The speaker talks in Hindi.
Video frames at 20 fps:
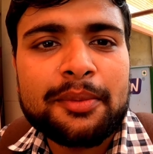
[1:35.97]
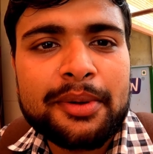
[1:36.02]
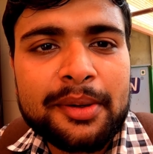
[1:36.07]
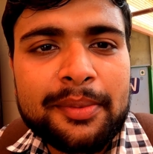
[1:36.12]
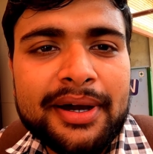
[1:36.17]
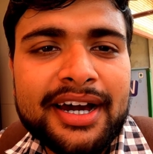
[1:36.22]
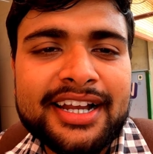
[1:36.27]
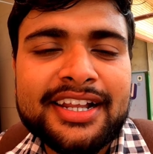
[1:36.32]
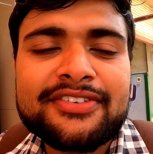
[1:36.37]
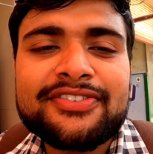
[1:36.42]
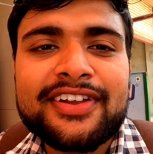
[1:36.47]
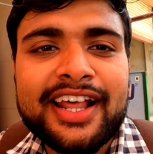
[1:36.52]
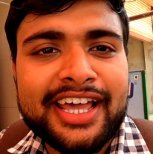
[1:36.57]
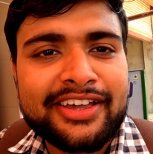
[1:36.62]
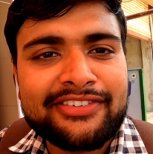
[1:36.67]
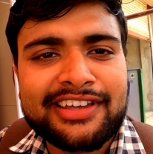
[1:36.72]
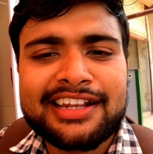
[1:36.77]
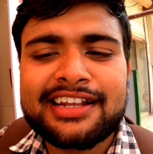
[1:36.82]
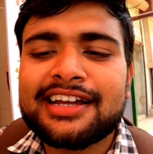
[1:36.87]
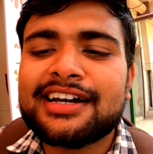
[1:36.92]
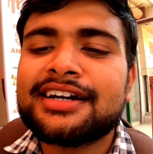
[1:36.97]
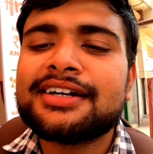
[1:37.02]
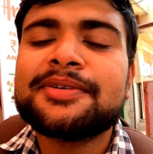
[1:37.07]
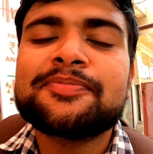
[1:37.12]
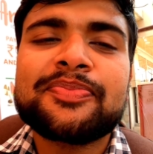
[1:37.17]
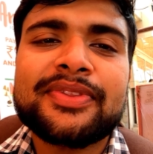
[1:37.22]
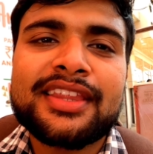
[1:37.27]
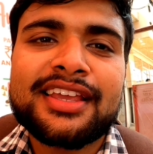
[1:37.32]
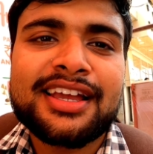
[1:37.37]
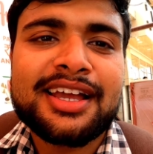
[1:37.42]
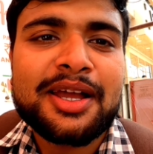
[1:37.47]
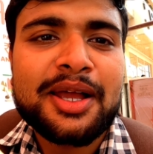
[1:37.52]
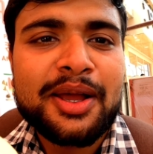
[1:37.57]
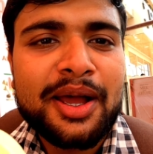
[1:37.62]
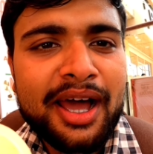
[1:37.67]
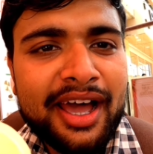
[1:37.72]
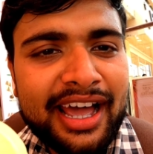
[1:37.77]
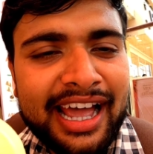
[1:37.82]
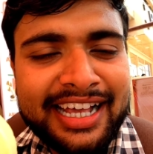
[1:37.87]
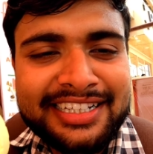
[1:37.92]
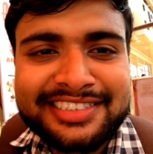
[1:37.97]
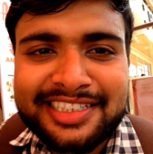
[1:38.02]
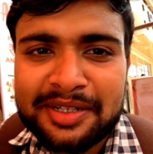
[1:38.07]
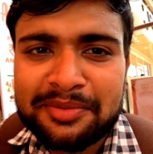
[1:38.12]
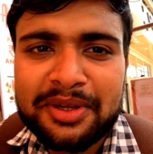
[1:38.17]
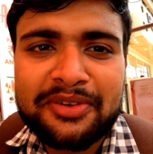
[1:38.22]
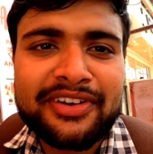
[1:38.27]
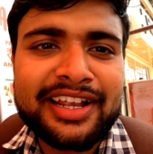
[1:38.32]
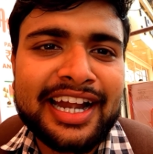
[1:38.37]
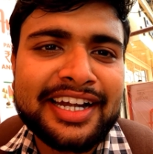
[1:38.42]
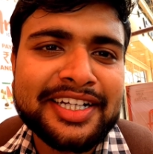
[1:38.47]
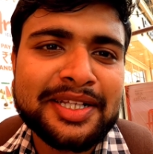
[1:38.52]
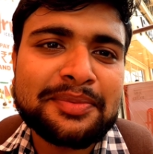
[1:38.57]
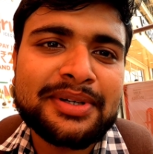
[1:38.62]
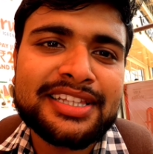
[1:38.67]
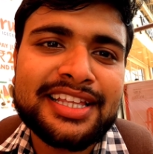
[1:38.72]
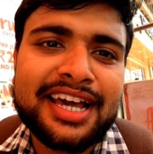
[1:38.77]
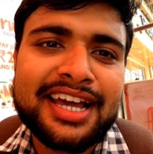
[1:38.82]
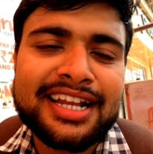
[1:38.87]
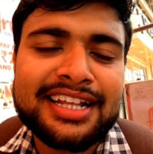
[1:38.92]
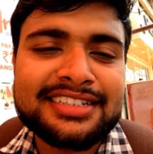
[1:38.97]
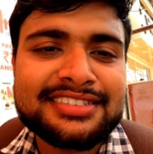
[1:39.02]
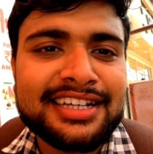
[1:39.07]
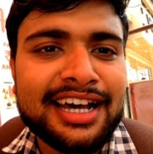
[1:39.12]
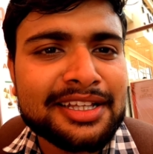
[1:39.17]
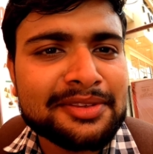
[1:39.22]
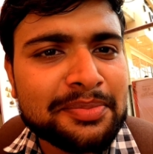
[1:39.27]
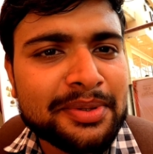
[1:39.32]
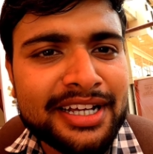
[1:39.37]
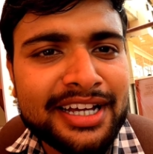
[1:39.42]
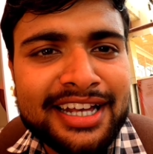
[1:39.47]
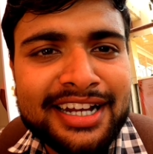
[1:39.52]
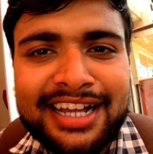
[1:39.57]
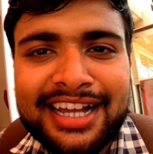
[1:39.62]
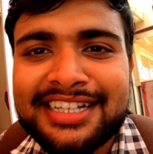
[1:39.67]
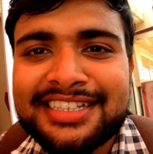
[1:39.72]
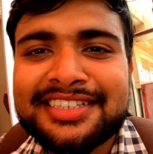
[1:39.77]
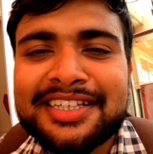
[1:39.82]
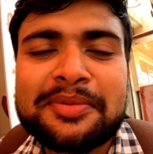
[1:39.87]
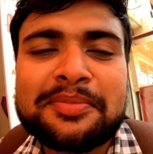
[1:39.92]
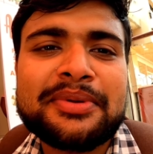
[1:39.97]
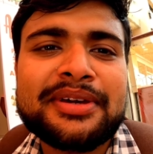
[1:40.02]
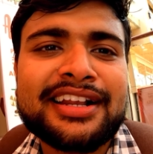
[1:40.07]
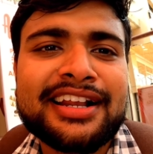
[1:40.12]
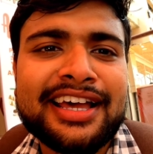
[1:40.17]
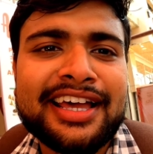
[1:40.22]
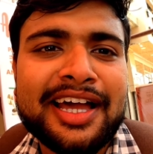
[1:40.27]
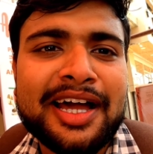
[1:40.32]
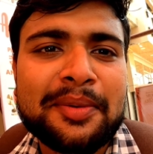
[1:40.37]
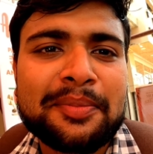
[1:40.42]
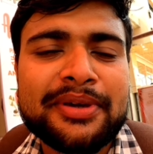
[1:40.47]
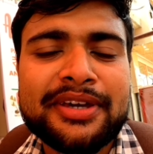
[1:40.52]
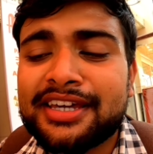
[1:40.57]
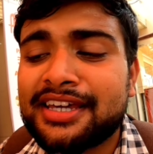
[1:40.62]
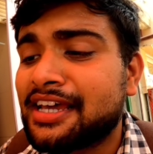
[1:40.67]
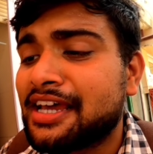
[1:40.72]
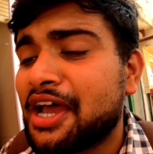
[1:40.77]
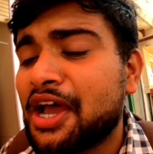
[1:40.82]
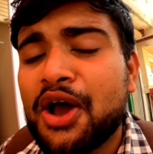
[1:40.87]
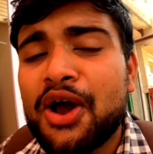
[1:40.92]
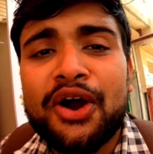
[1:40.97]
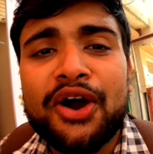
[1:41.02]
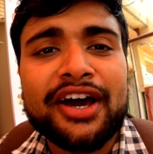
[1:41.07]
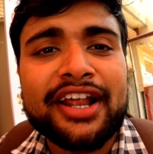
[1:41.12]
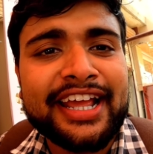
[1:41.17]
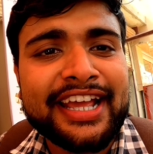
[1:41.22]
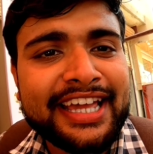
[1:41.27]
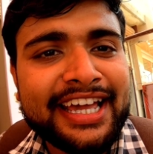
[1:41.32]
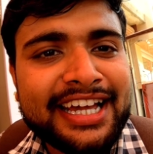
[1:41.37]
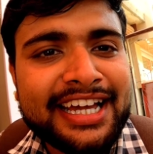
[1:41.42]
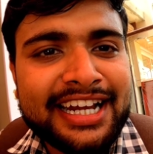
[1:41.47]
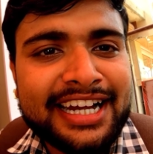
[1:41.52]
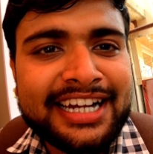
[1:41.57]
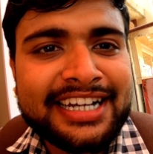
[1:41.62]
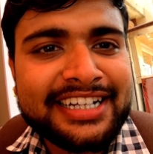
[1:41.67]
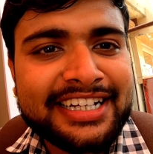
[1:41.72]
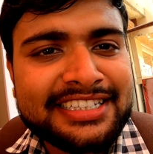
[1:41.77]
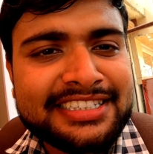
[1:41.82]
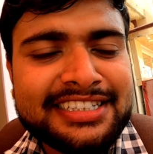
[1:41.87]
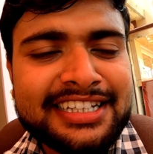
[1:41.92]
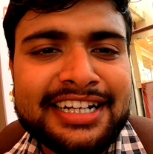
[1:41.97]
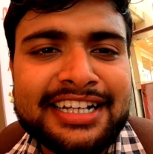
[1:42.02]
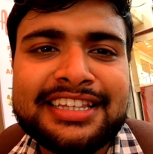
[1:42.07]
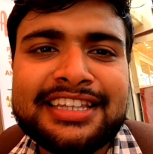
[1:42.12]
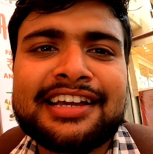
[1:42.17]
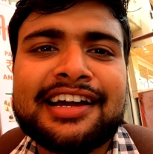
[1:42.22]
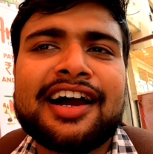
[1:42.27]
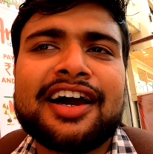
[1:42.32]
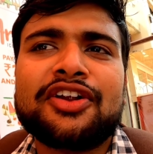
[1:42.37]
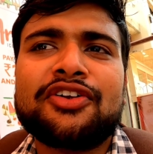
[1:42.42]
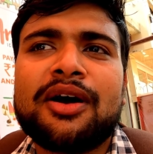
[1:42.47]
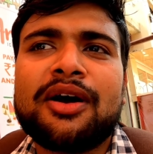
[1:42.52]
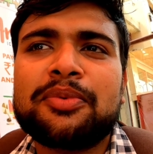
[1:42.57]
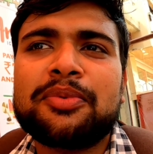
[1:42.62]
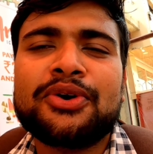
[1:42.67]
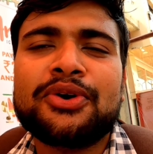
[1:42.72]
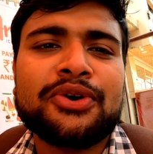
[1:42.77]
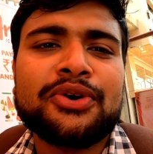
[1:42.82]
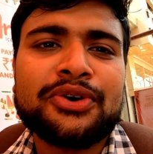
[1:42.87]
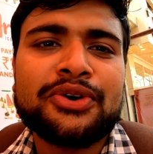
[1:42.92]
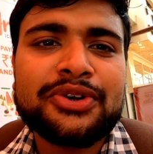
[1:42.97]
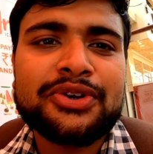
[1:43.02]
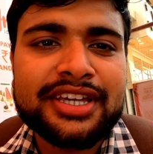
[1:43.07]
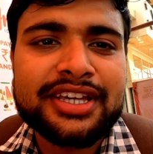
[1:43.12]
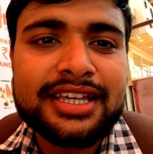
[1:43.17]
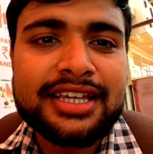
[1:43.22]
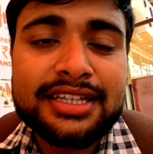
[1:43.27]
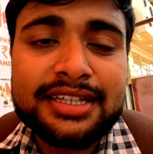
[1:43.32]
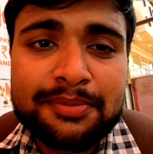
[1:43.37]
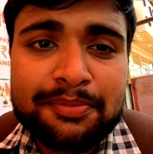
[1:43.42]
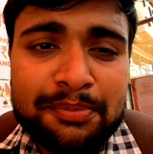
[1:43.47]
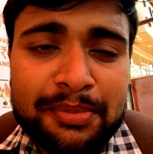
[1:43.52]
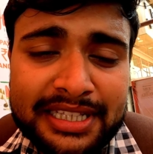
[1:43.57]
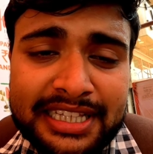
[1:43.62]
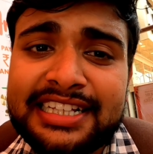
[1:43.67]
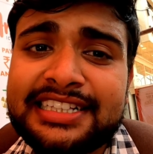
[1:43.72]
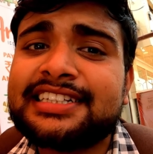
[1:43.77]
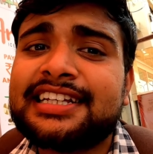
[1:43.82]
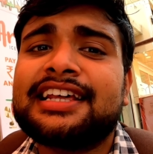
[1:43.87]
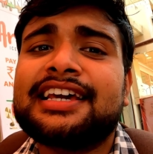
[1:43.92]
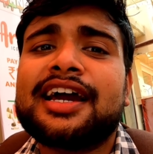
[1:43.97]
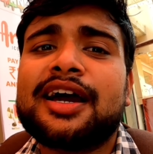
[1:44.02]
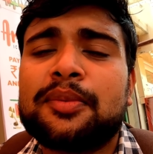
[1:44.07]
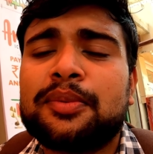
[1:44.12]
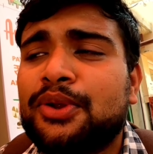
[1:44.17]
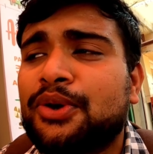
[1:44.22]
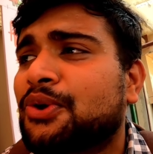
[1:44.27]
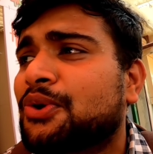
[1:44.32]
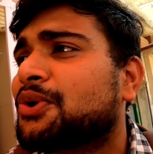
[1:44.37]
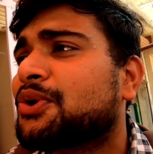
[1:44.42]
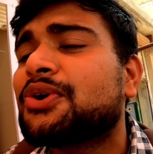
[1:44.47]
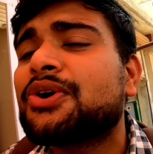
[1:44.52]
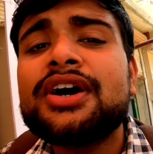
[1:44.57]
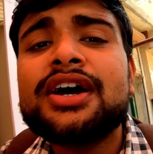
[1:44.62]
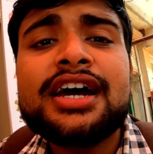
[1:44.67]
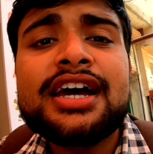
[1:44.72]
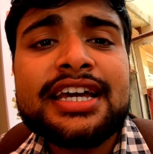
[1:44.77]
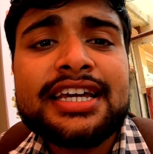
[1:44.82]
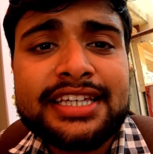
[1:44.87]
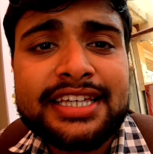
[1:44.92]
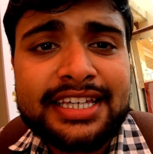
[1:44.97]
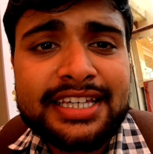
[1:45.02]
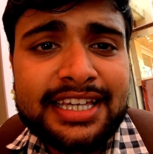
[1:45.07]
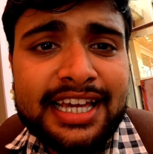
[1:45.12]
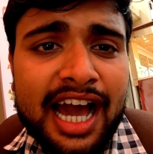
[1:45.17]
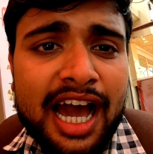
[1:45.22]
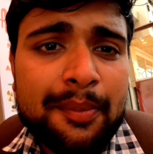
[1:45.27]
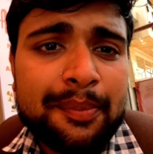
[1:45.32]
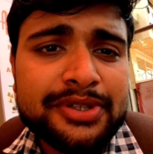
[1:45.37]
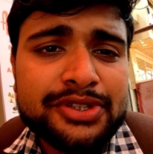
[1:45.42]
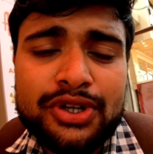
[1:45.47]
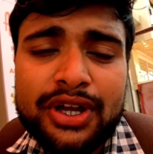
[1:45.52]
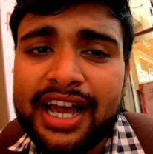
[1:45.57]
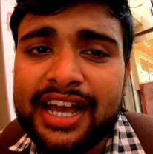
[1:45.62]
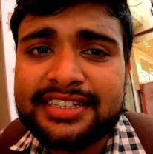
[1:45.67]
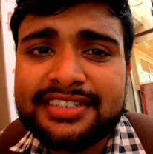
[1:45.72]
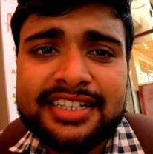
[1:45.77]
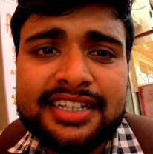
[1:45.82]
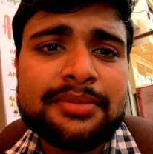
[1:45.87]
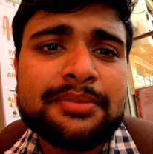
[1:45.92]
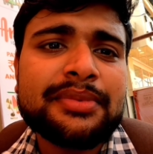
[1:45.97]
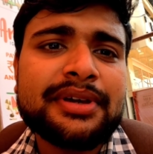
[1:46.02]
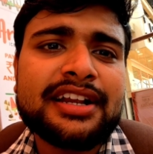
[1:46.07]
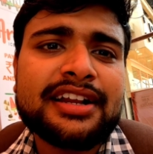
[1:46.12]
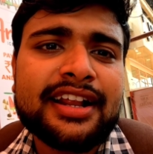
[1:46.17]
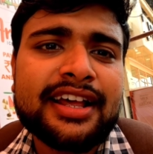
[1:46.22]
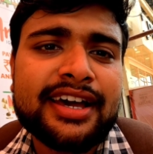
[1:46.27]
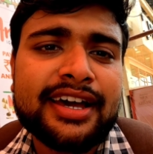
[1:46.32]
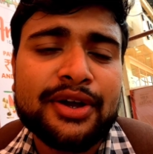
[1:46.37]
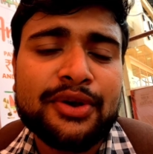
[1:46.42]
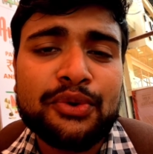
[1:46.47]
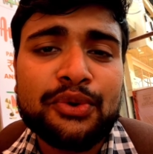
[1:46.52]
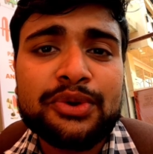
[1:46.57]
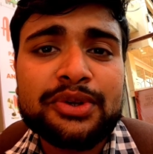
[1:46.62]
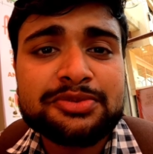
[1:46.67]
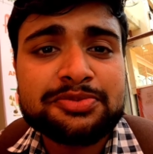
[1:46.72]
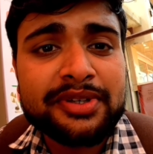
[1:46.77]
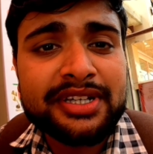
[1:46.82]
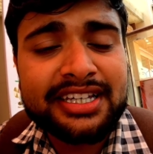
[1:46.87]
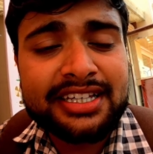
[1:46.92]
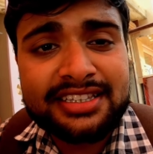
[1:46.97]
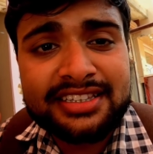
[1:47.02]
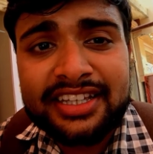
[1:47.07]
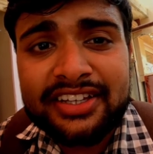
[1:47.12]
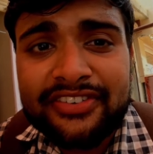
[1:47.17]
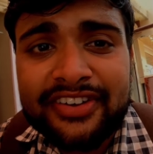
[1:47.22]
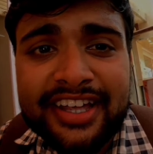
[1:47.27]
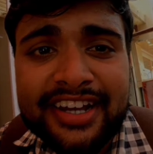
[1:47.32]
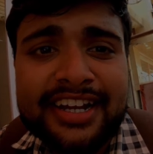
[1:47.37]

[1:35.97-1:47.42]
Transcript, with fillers: अब है बारी फ्लाई व्हील का आइसक्रीम की वैरायटी बताया ना सात प्रकार का आइसक्रीम मिल रहा है यहाँ पे और एक एक करके टेस्ट करके दिखा रहा हूँ आप लोगों को कि पता चले आप लोगों को कि यहाँ पे जो आइसक्रीम मिल रहा है वो उसमें कितनी